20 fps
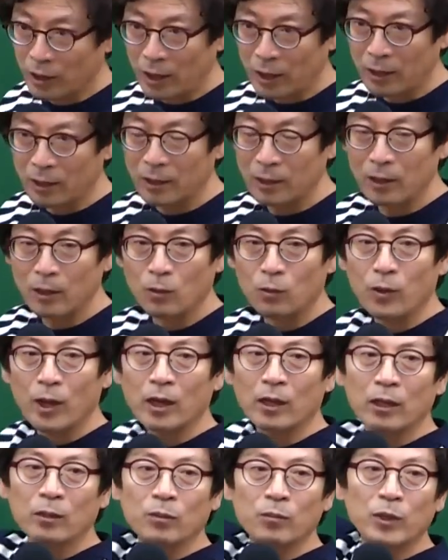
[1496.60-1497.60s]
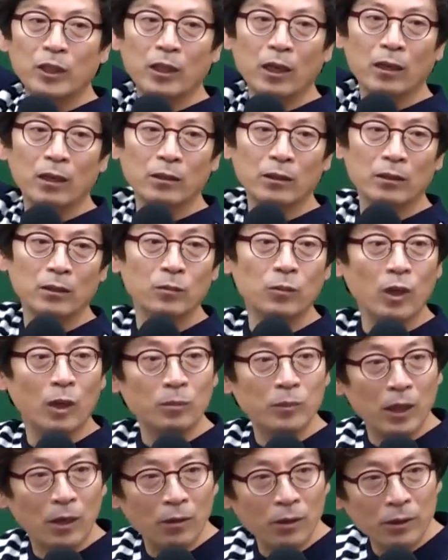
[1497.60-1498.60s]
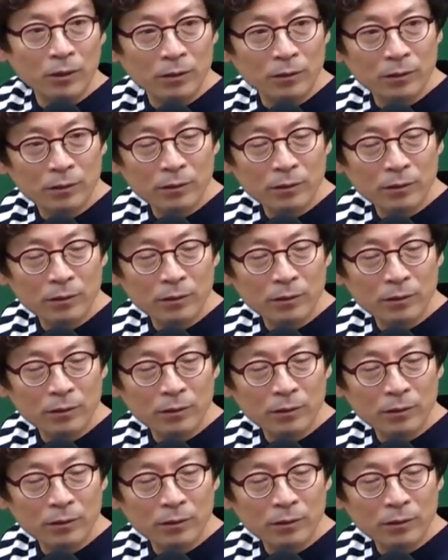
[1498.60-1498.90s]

게 왜 여러분 밑에 것들 의무가 없다고요?